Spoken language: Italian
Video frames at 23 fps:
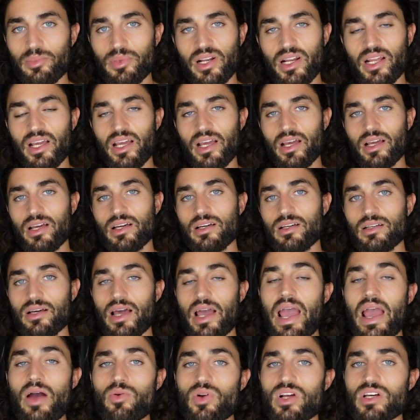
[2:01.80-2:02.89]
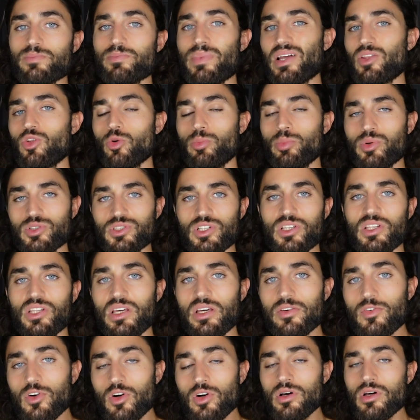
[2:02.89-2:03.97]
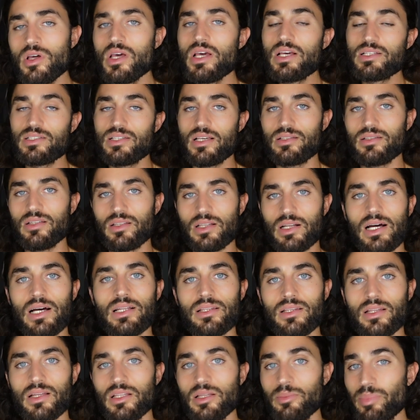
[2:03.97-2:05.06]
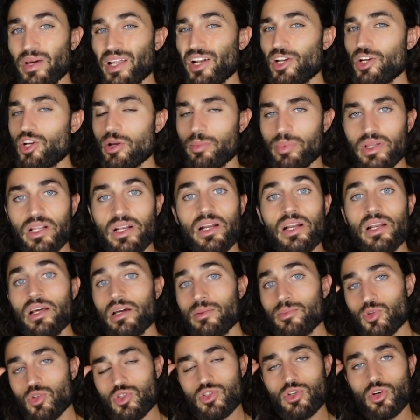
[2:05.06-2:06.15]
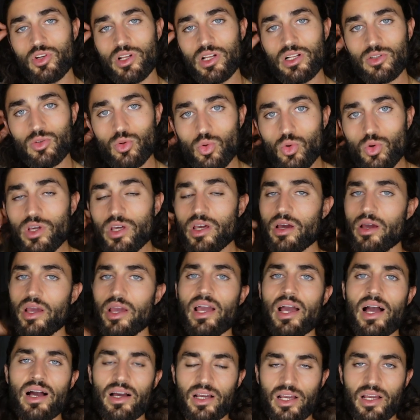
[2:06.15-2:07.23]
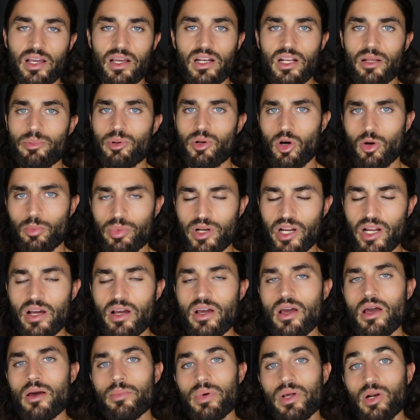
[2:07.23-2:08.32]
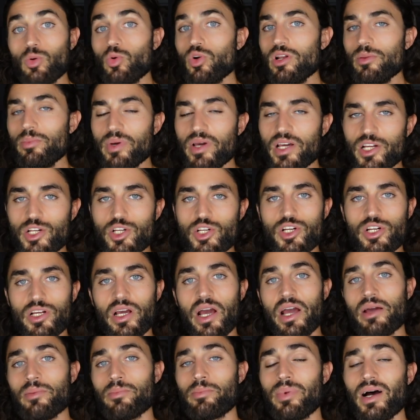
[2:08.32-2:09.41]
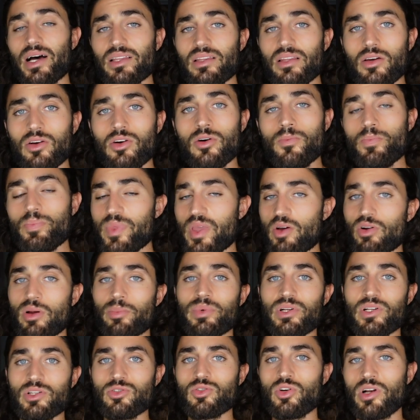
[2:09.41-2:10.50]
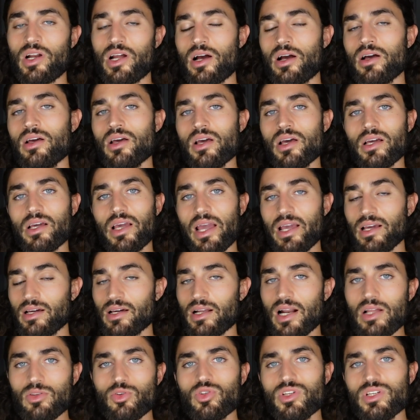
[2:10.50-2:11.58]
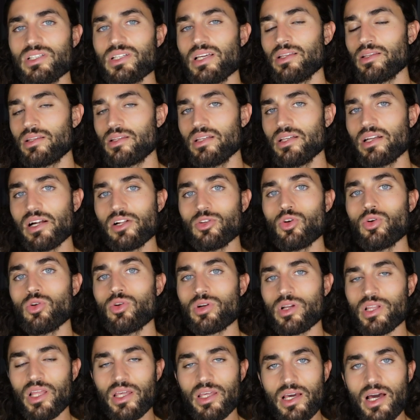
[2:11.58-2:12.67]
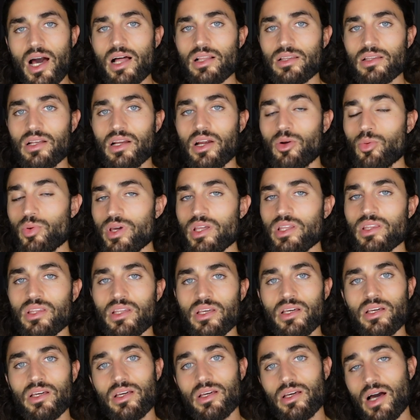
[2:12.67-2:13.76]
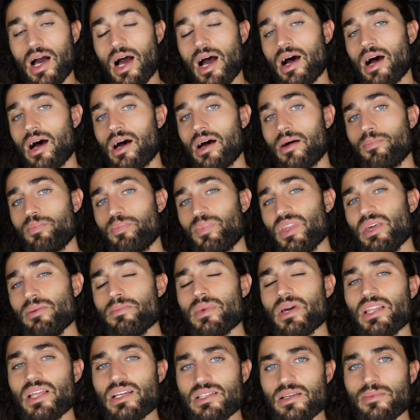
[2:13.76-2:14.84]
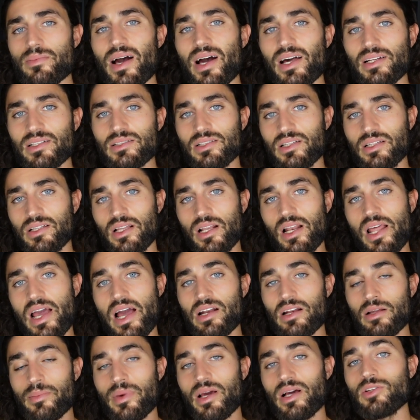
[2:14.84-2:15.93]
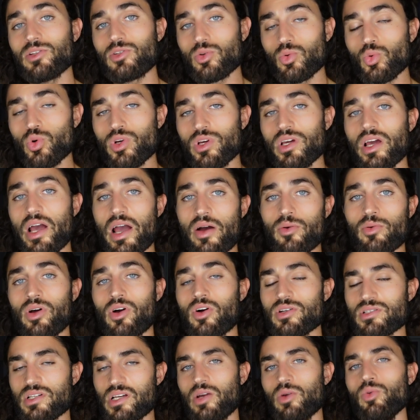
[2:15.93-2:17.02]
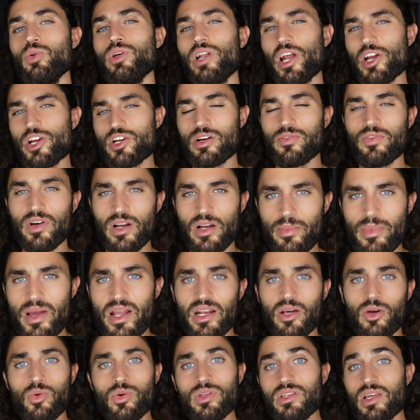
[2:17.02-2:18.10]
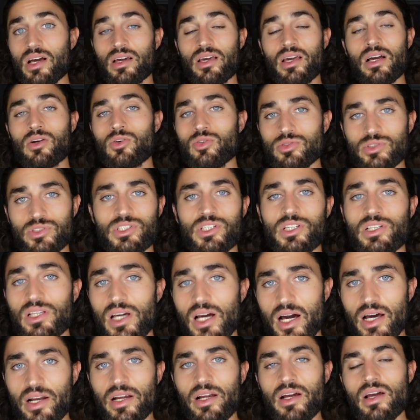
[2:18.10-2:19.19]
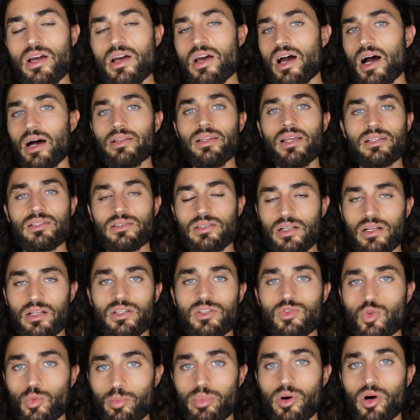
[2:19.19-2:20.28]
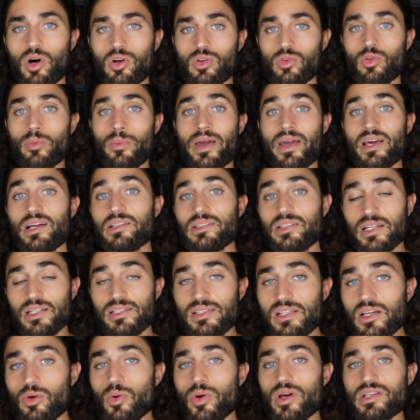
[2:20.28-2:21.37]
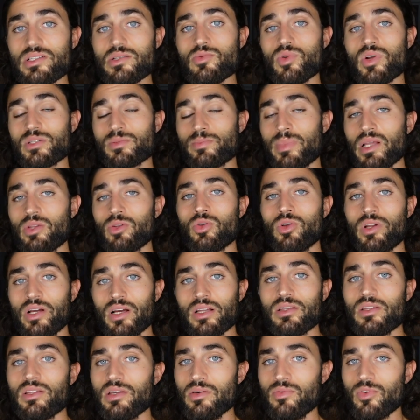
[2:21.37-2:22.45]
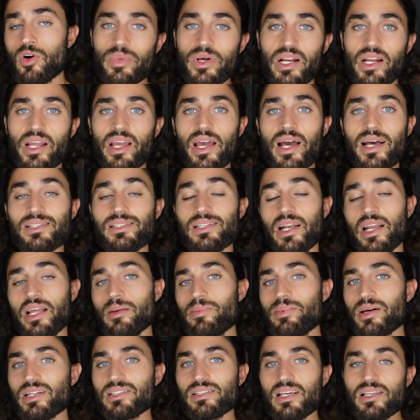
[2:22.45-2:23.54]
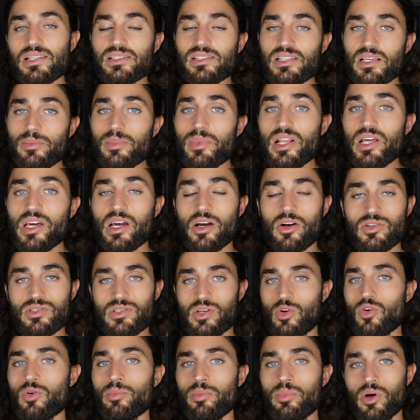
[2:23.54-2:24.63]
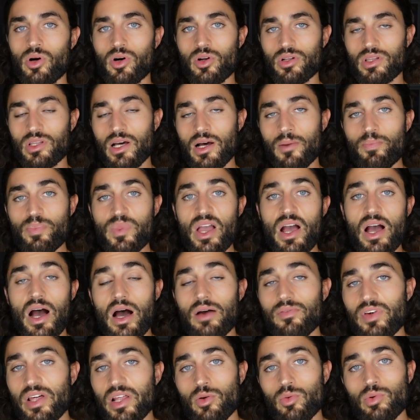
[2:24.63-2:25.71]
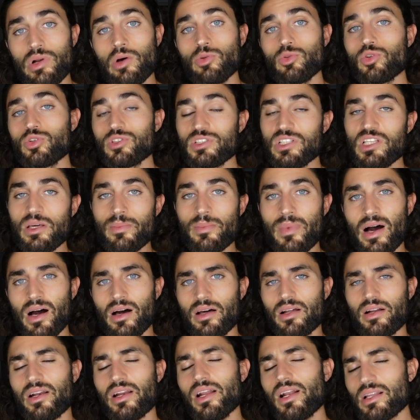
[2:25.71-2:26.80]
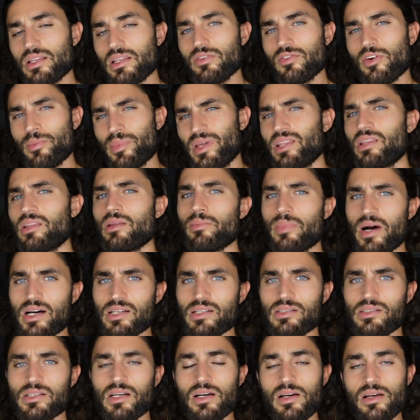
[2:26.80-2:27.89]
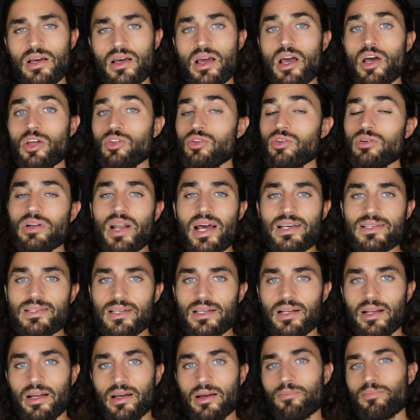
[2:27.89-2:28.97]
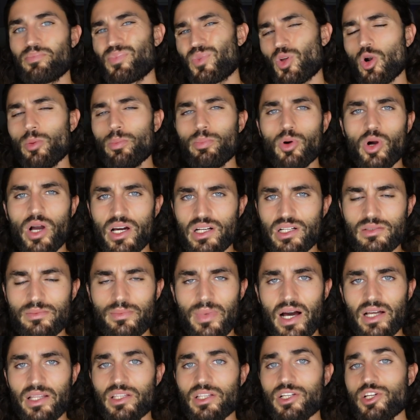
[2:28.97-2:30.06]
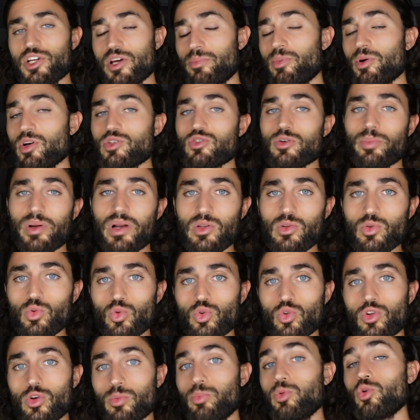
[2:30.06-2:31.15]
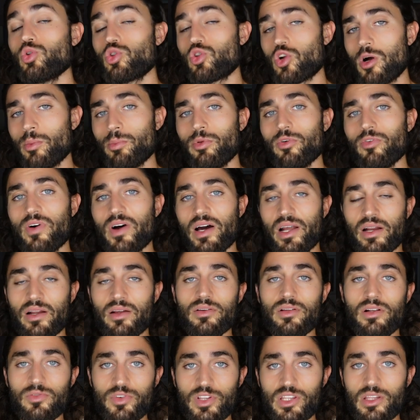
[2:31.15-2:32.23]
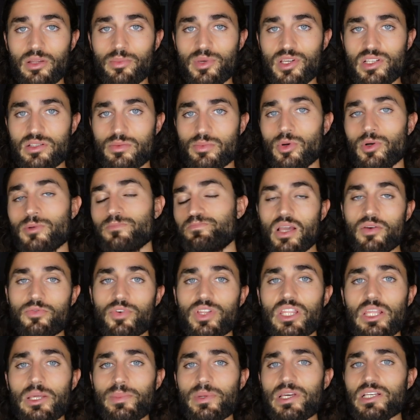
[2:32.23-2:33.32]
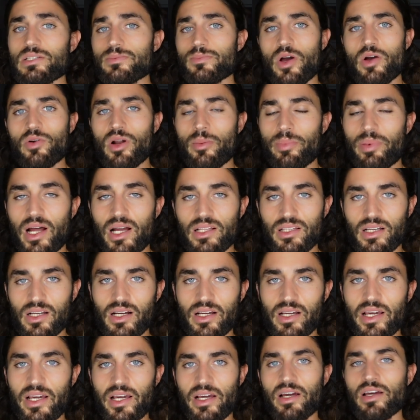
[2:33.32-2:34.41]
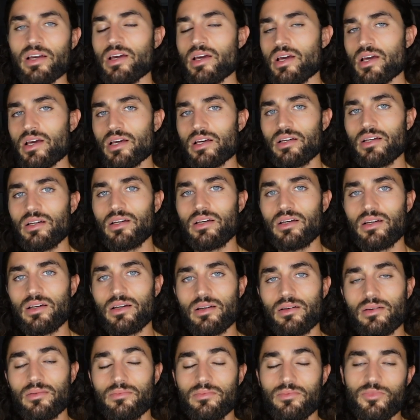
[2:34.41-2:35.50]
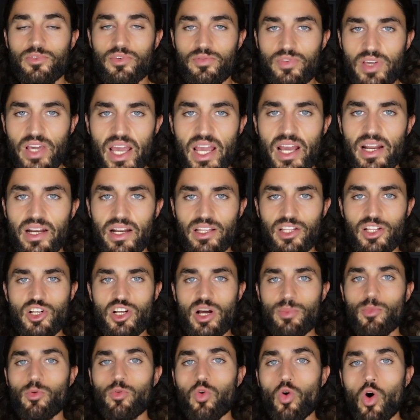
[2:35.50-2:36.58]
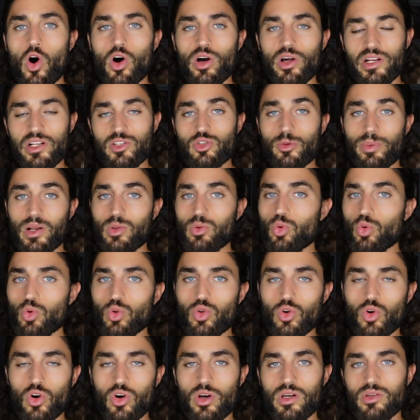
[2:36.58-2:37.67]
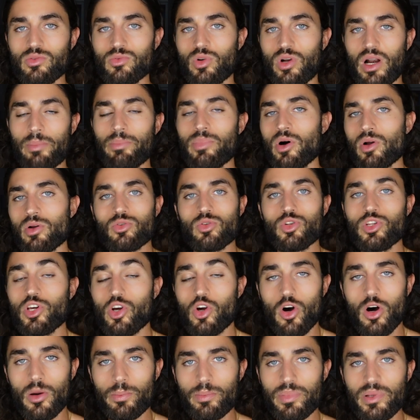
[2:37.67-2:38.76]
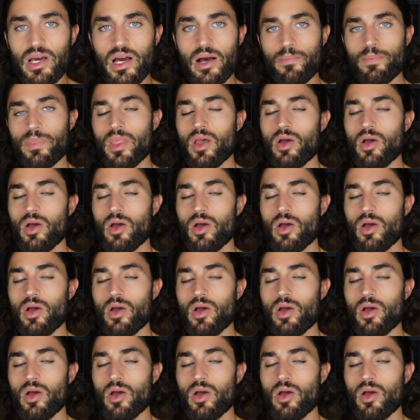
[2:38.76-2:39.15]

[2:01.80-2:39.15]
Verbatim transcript: perché è un aspetto positivo se si tratta di percepire le emozioni altrui e anche le proprie, per cui il pesci è empatico, è una persona che è in grado di sentire il dolore degli altri e quindi ha immedesimarsi nelle anime altrui è una cosa che lui riesce a fare bene, quindi anche a consigliare, ad essere di supporto, ma è altresì questo un aspetto negativo perché essere ipersensibili che cosa comporta? Avere un'autostima relativamente bassa, non essere troppo carismatici e poi soprattutto purtroppo fare il vittimismo. Il vittimismo è una pratica che eh, viene diciamo fuori soprattutto in un rapporto di coppia